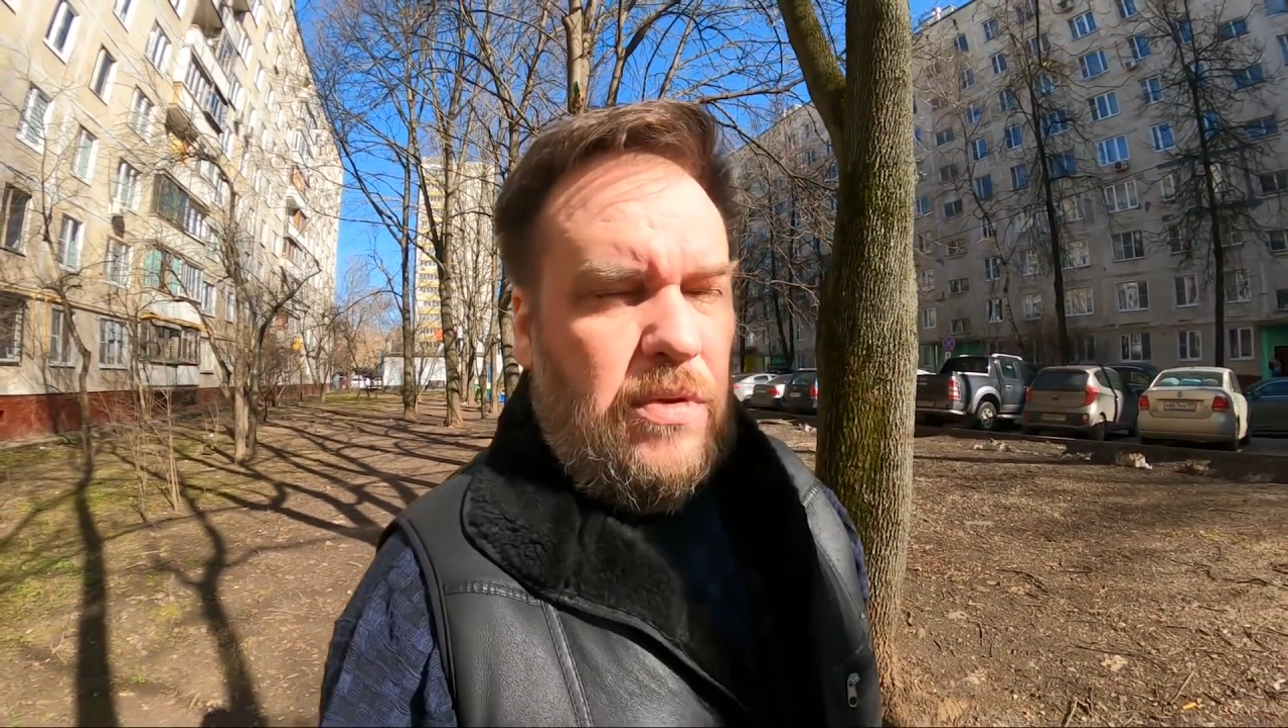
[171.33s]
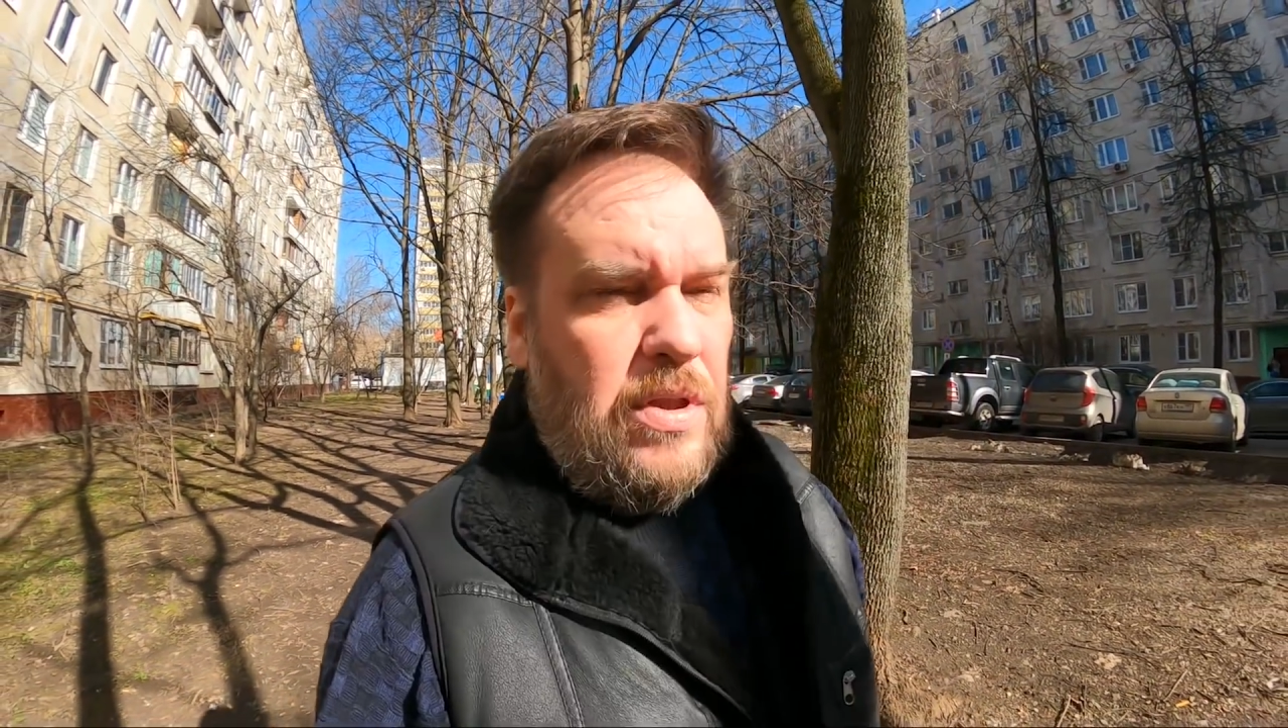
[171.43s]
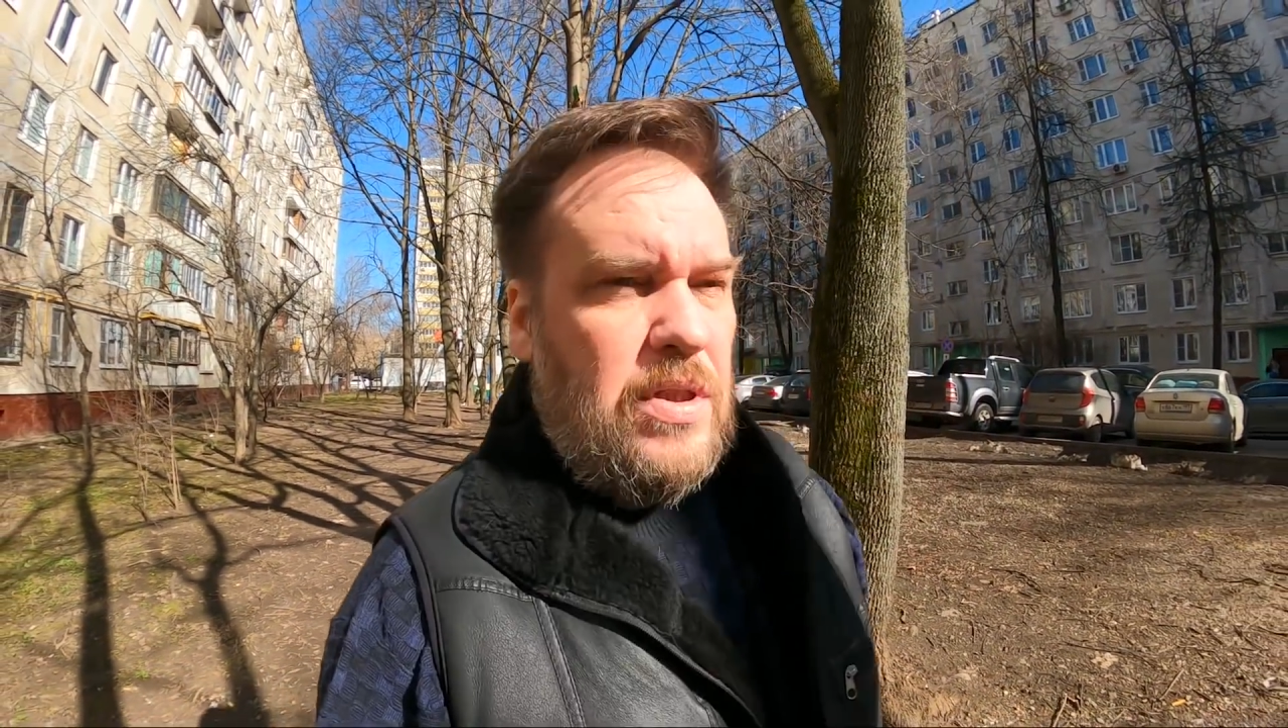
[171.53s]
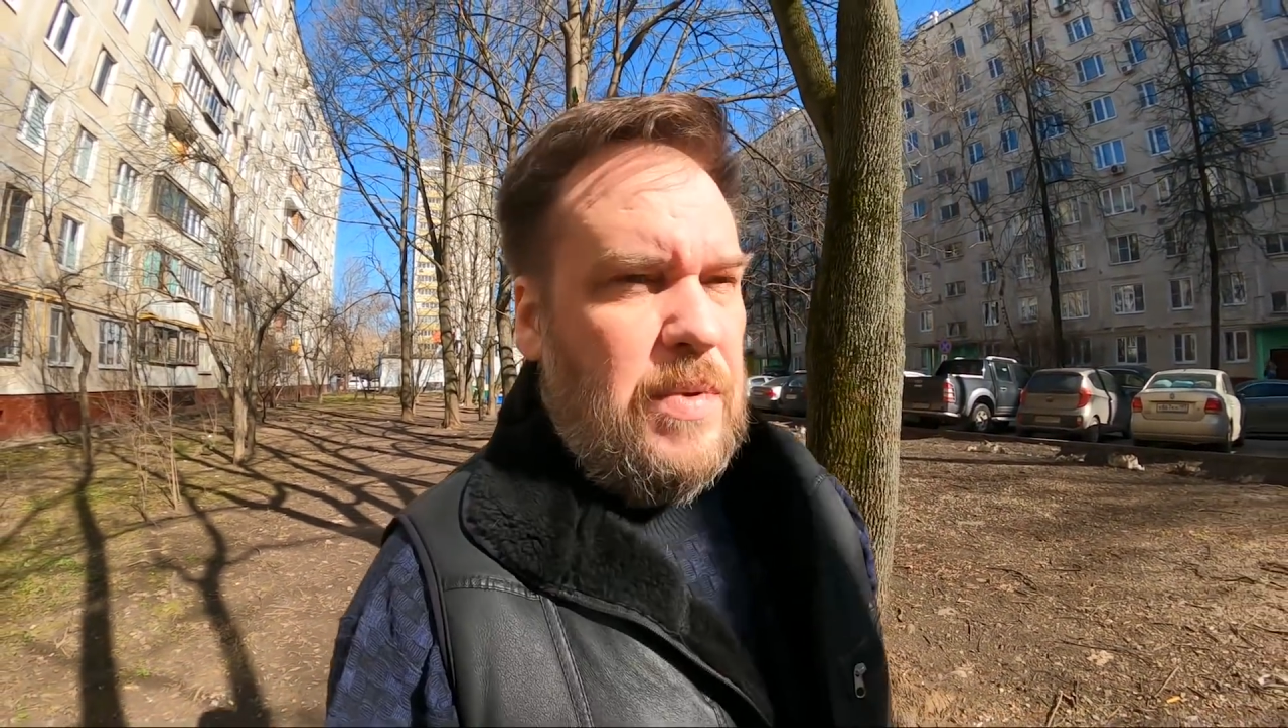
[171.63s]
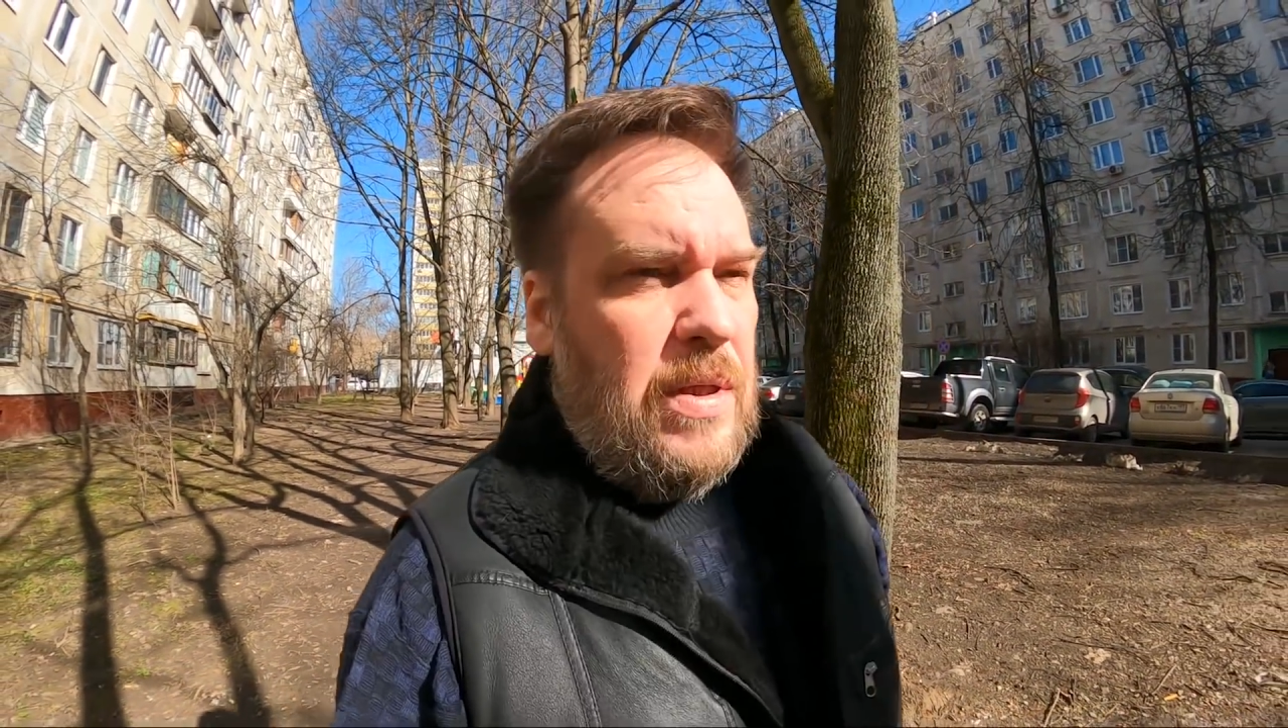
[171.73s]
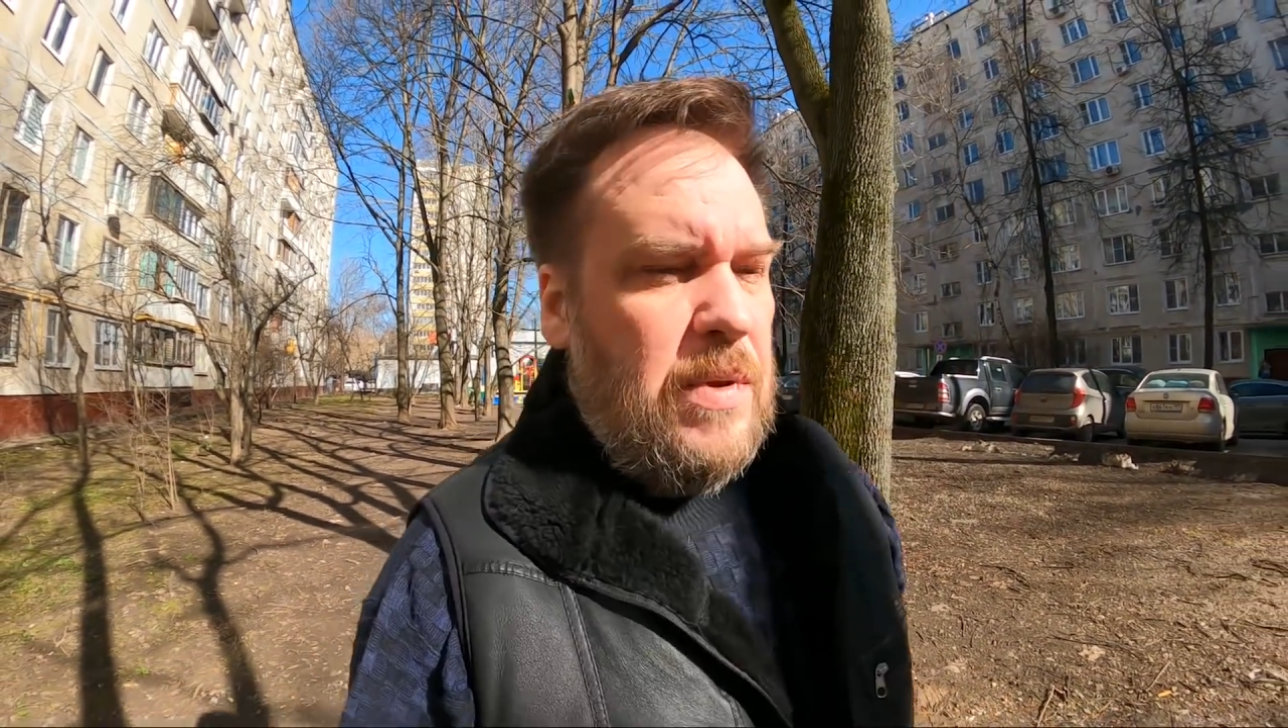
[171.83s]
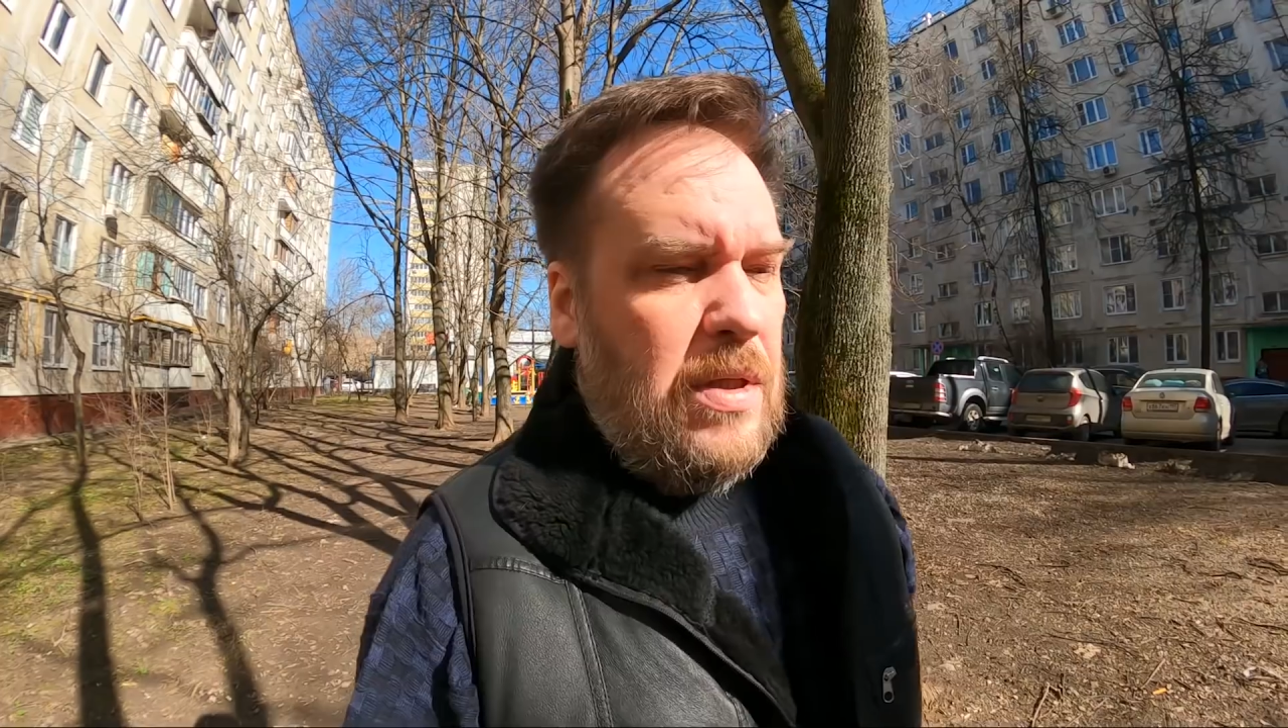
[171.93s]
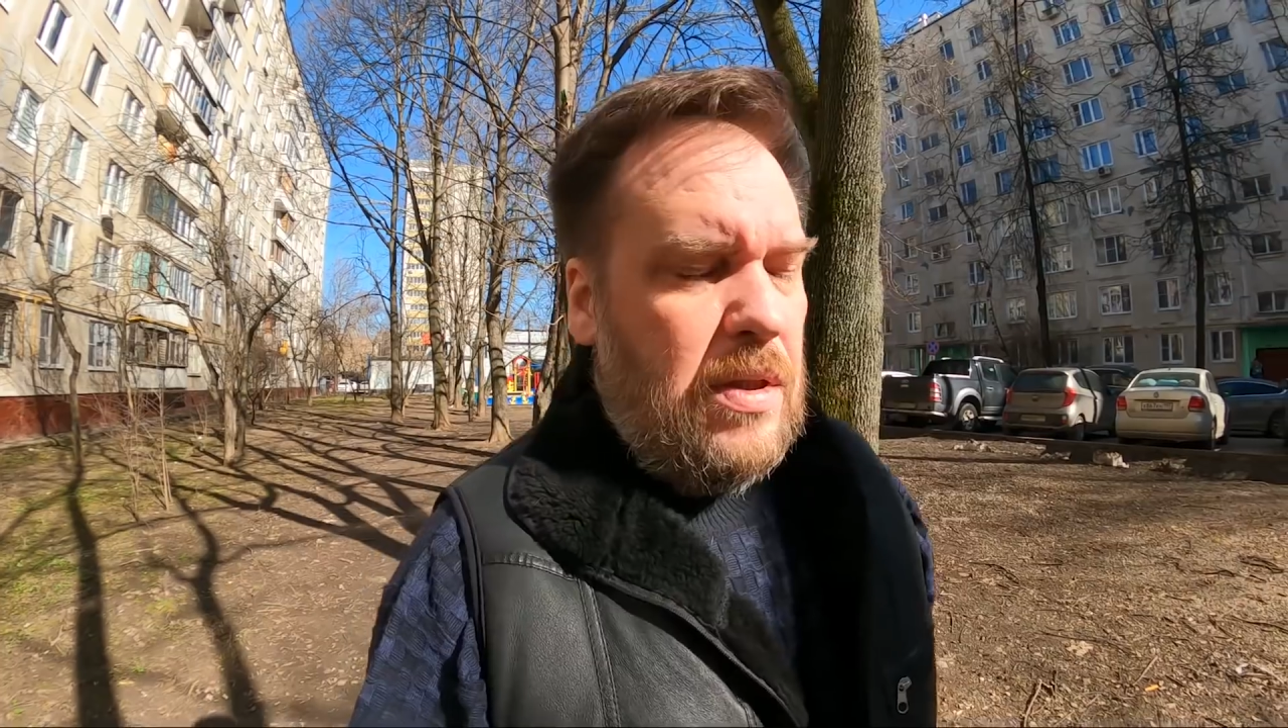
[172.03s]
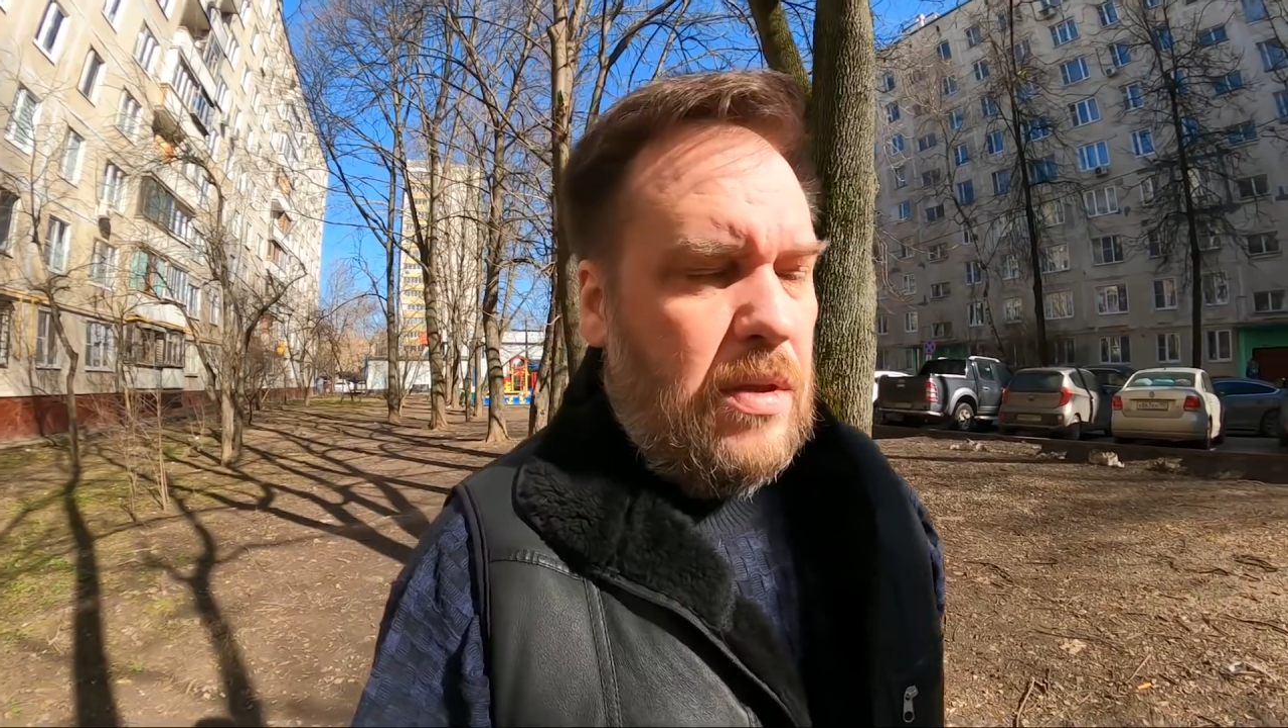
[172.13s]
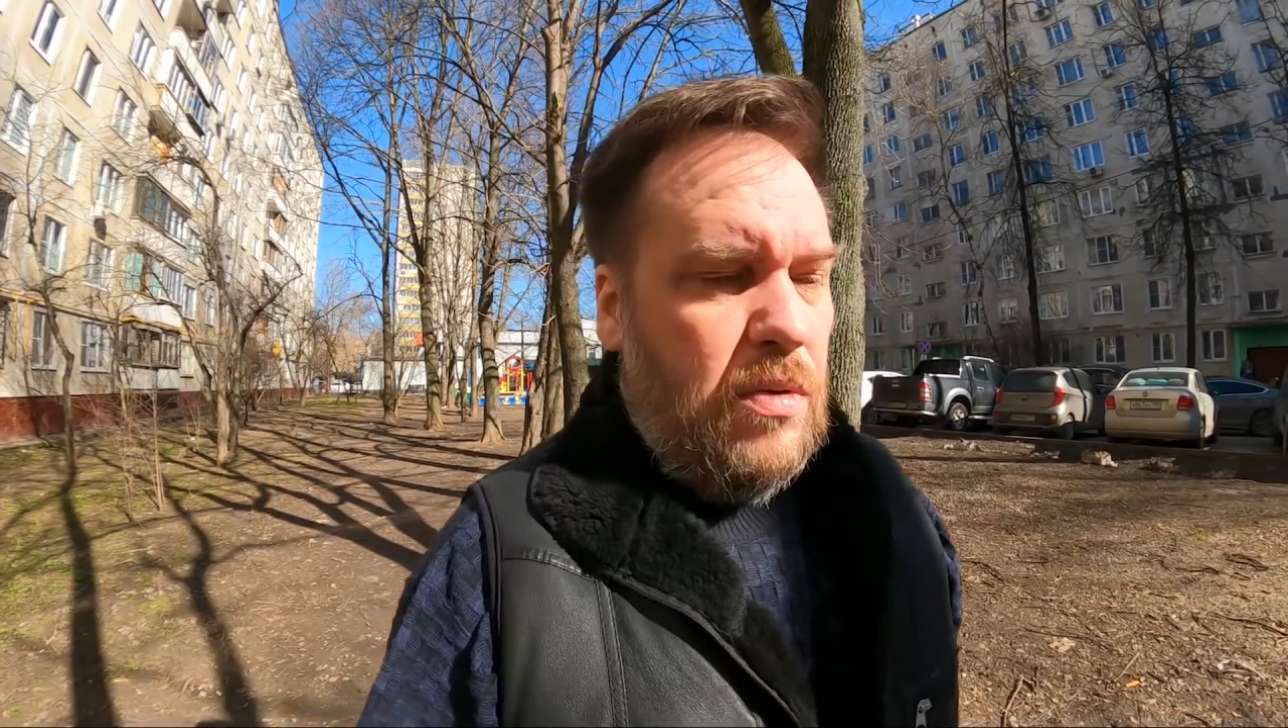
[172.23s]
рода эксперименты.